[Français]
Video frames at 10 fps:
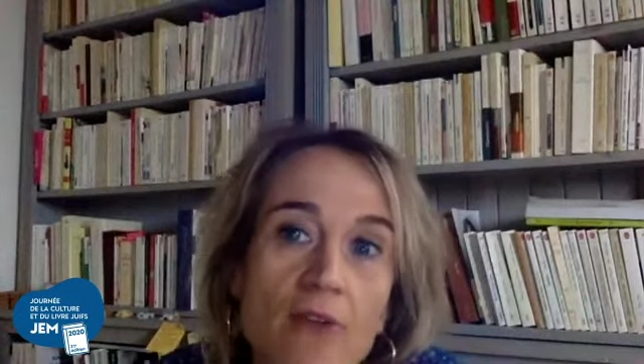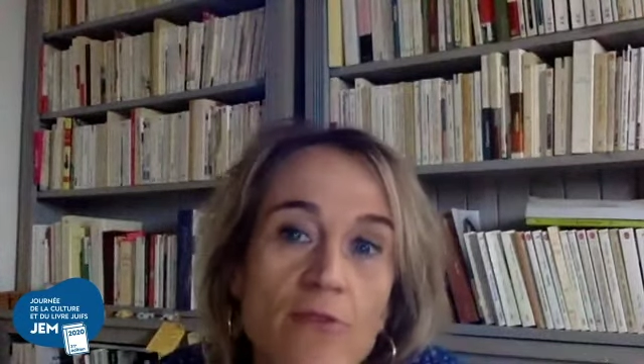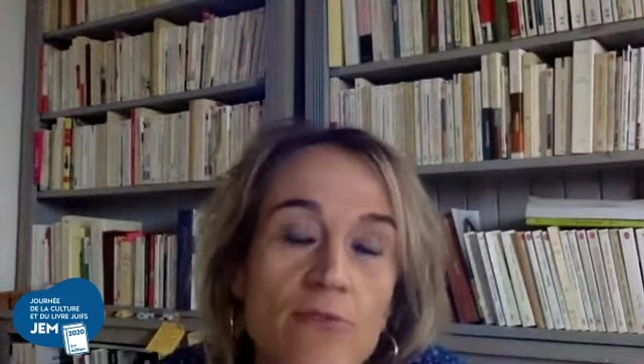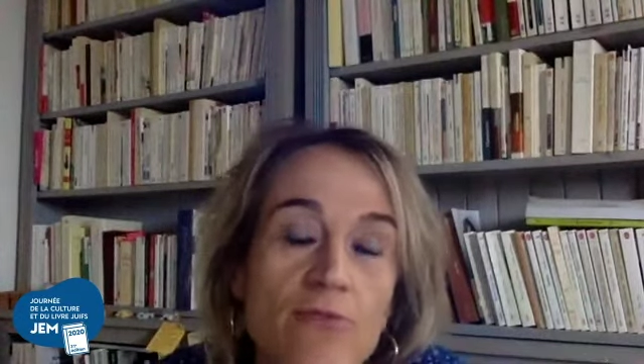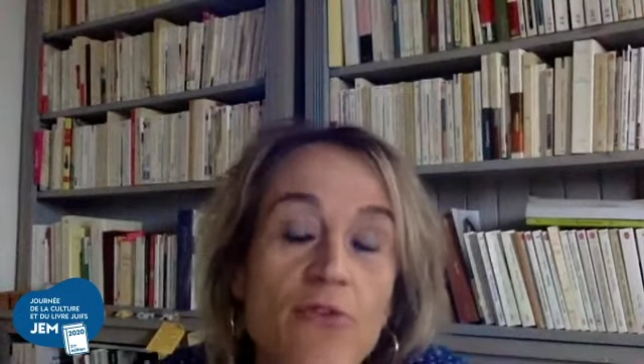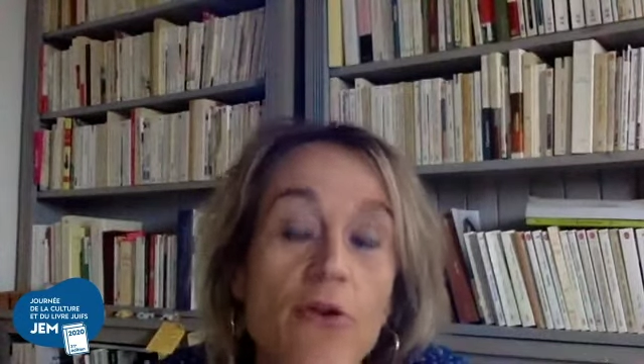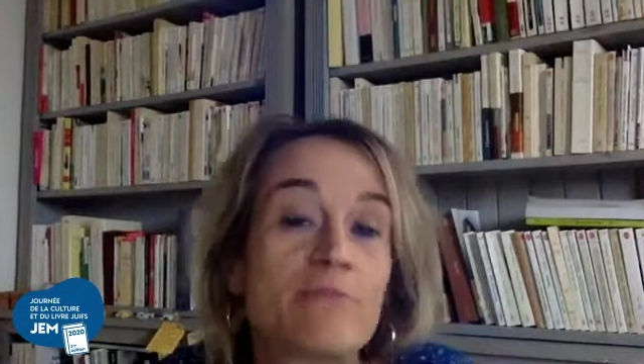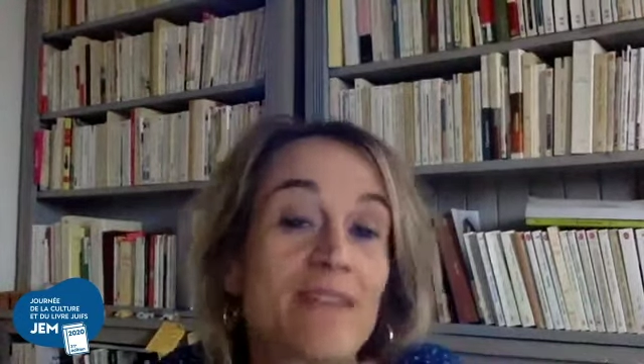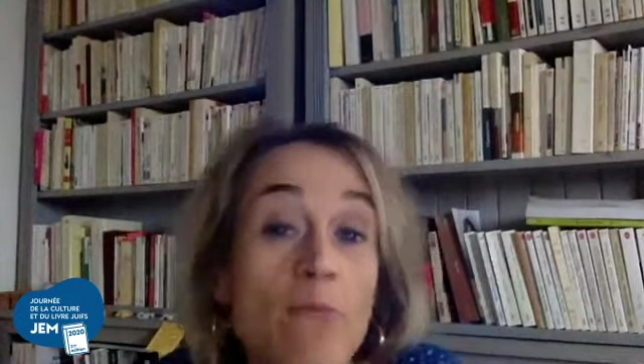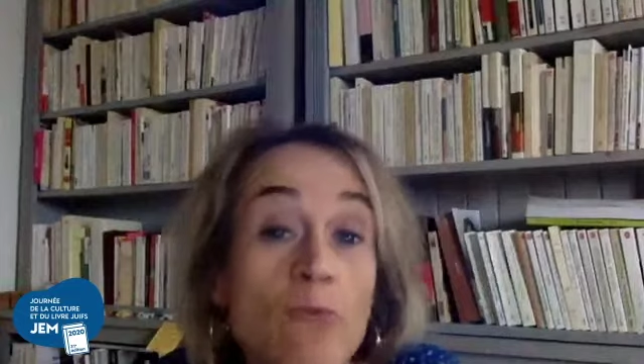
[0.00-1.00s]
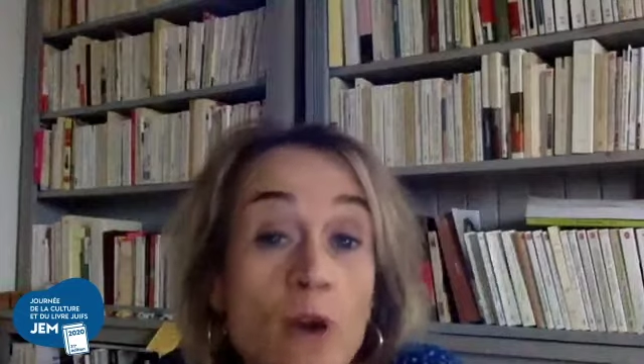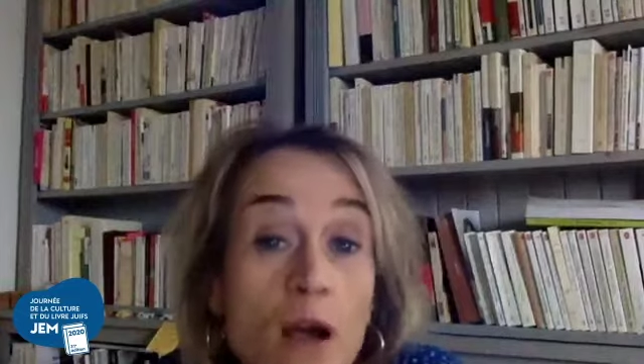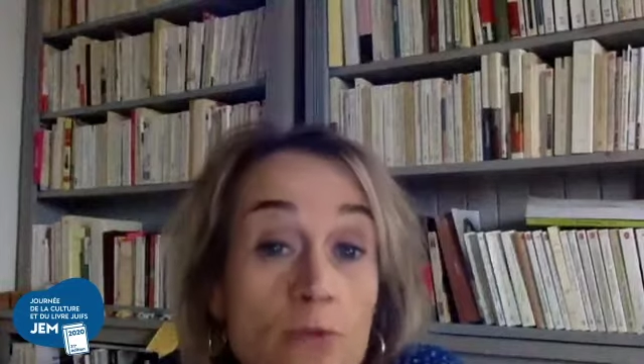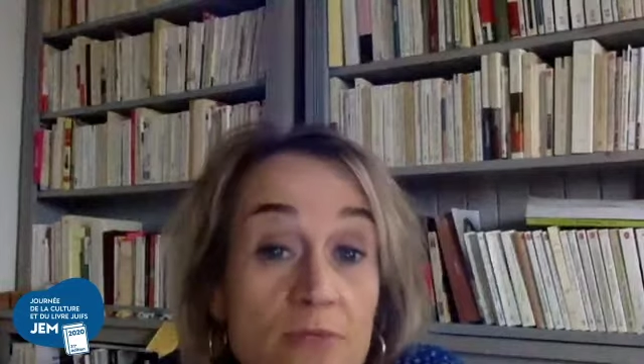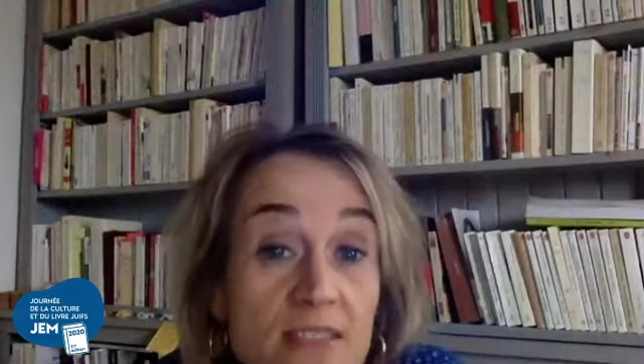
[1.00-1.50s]
une forme d'amour
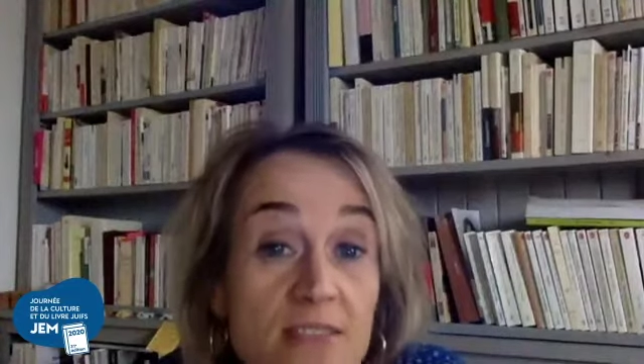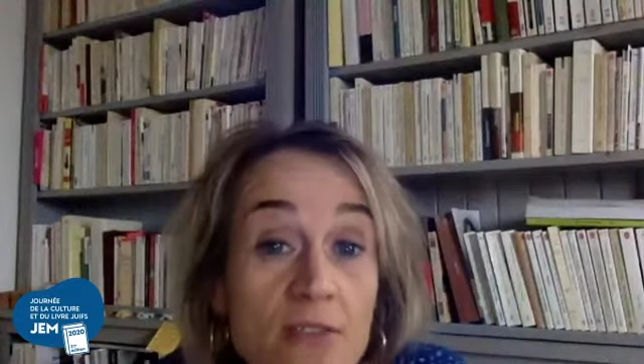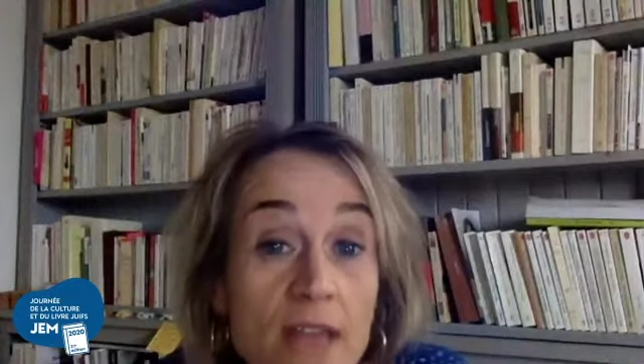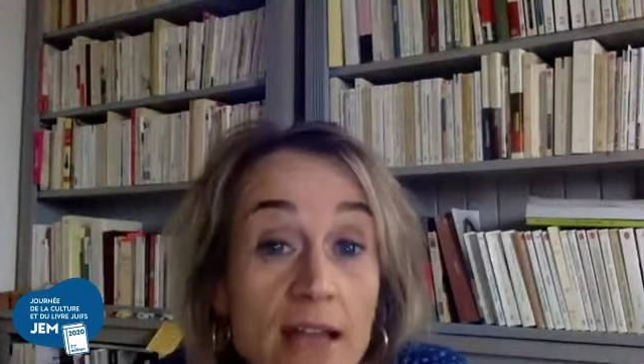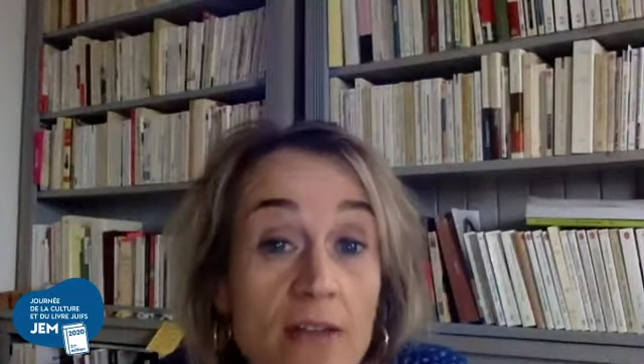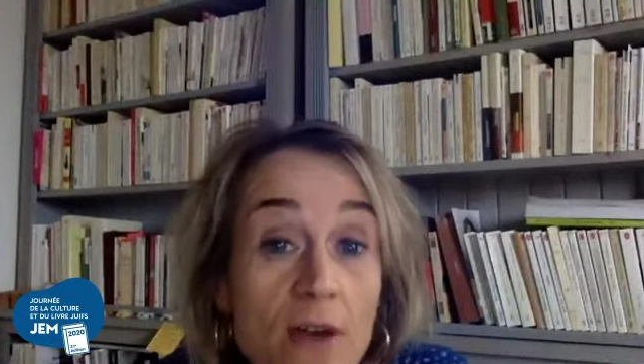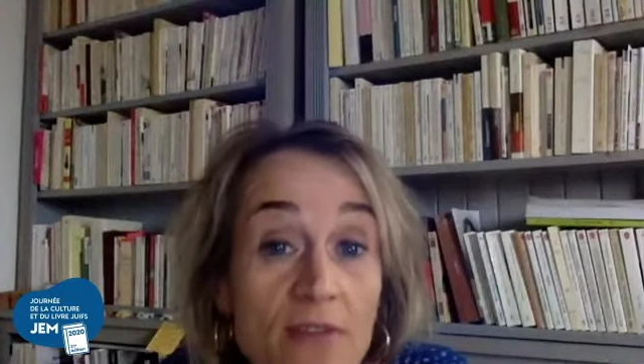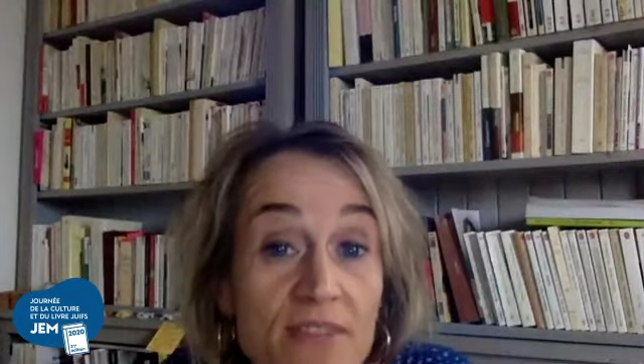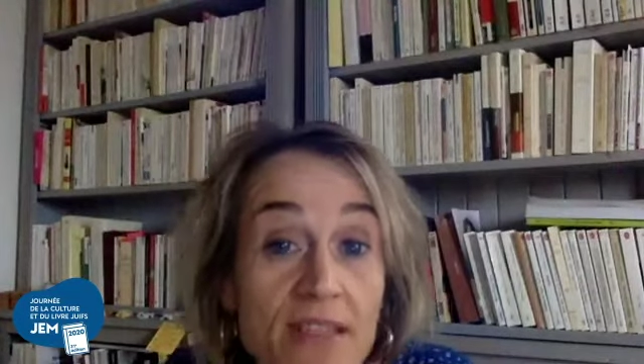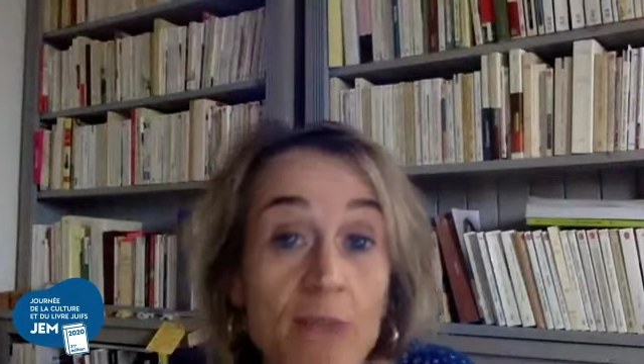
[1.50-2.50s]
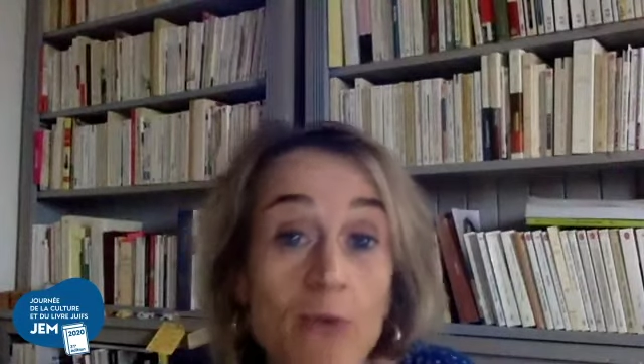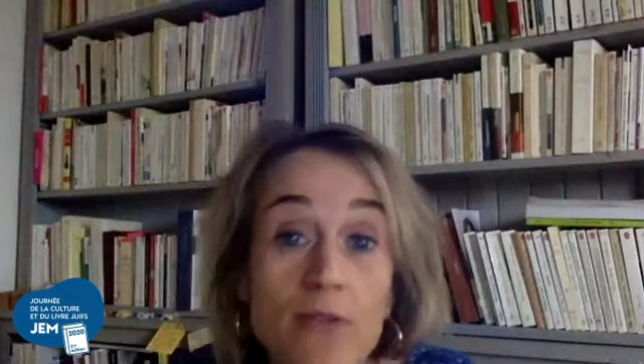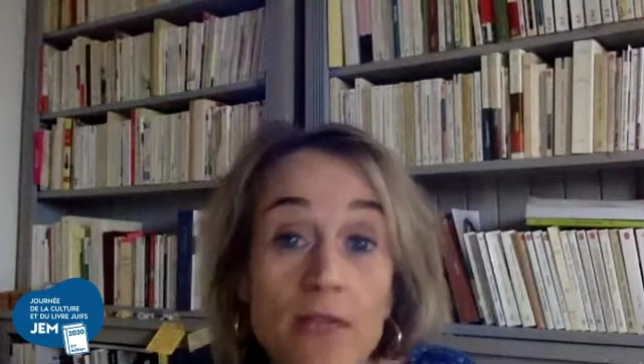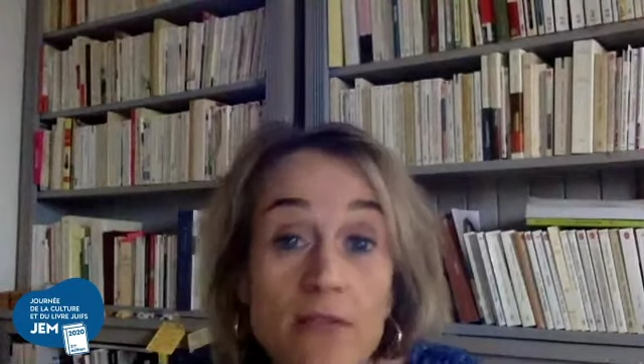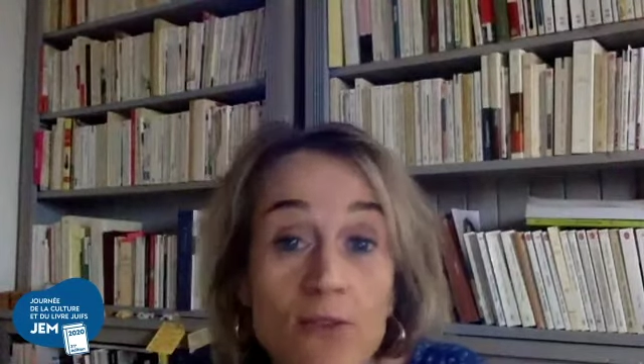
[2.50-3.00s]
inconditionnel, quoi, finalement,
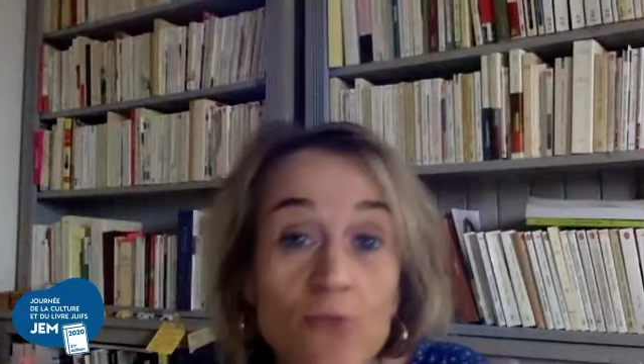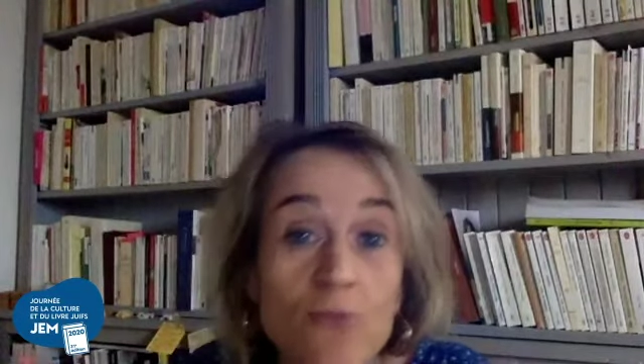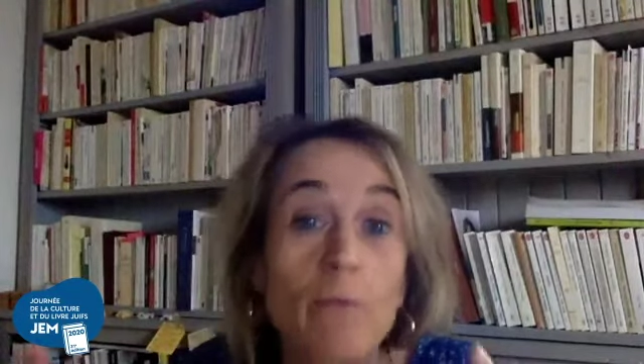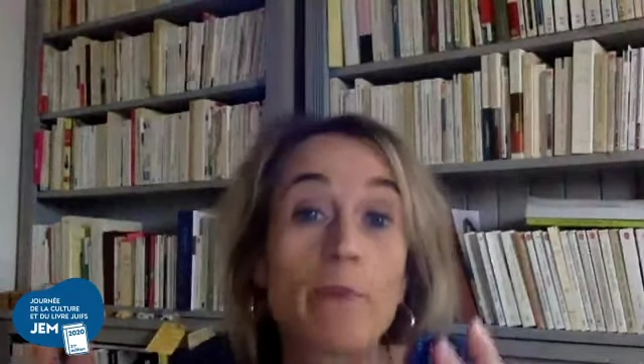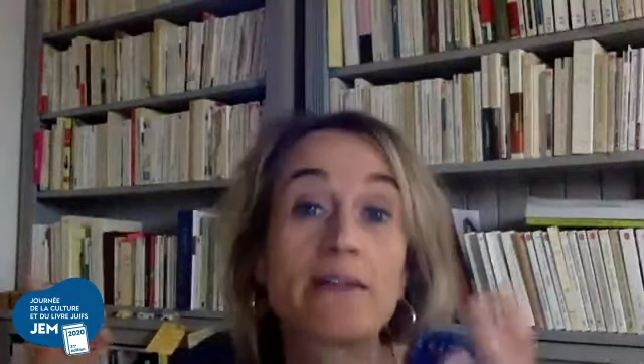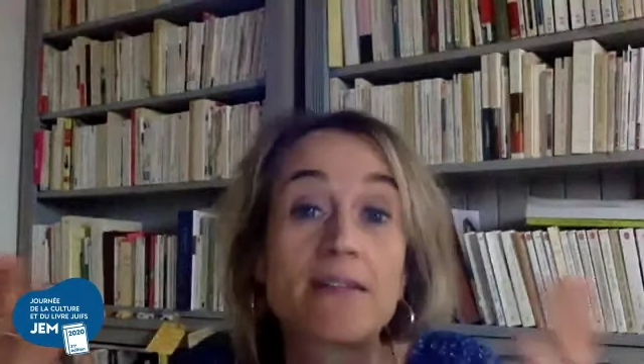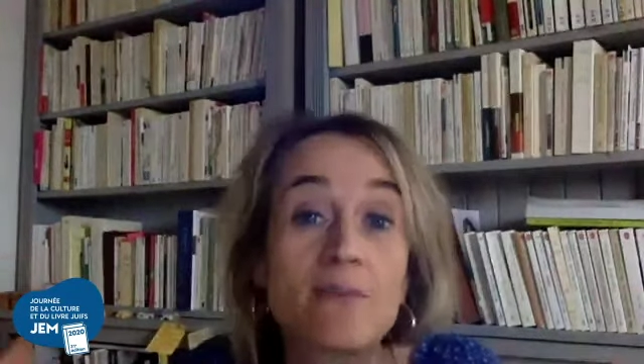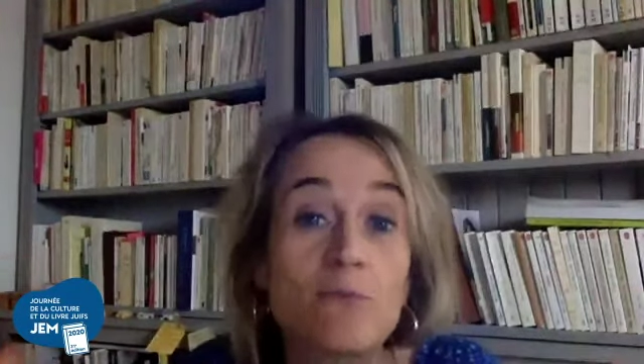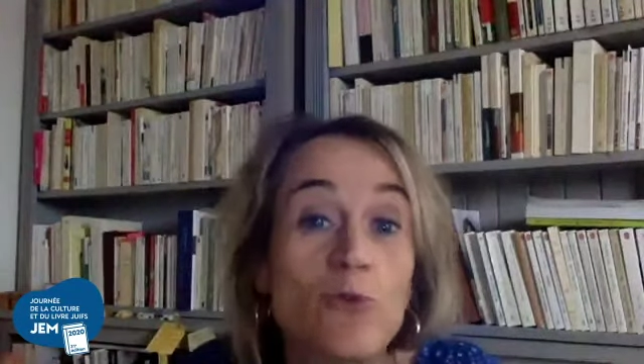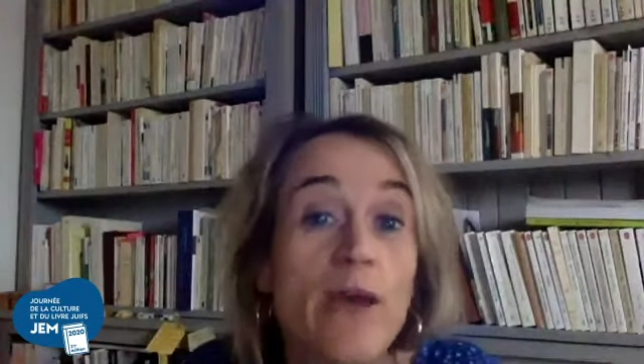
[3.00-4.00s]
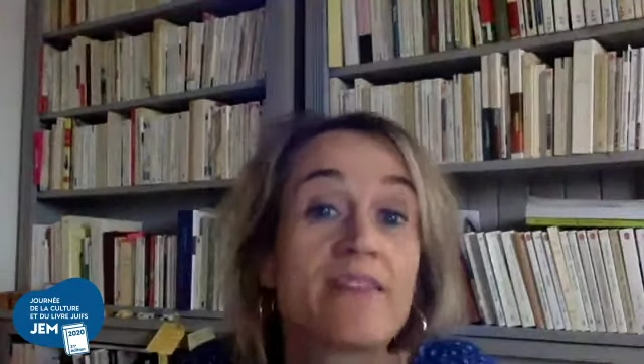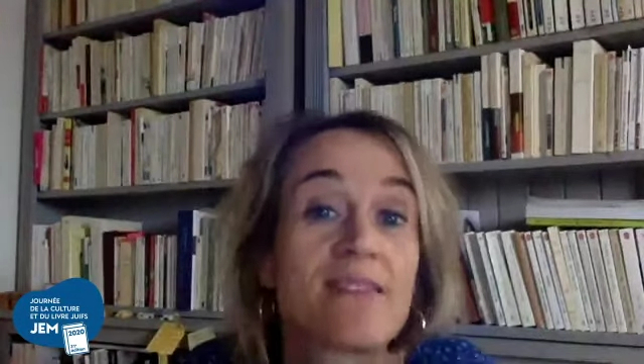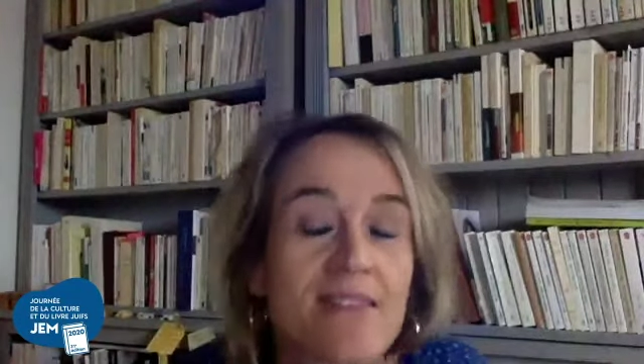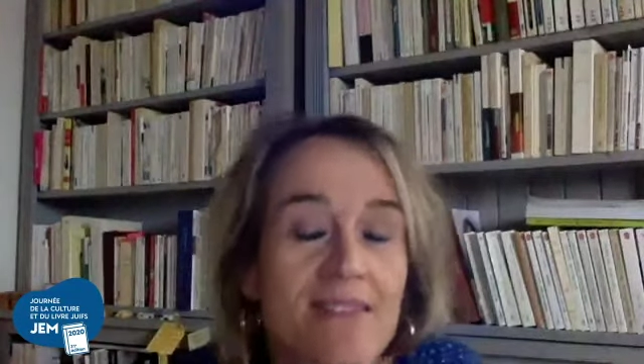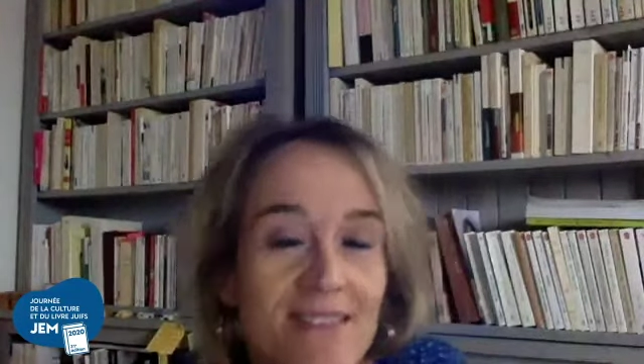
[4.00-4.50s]
d'être dans une empathie muette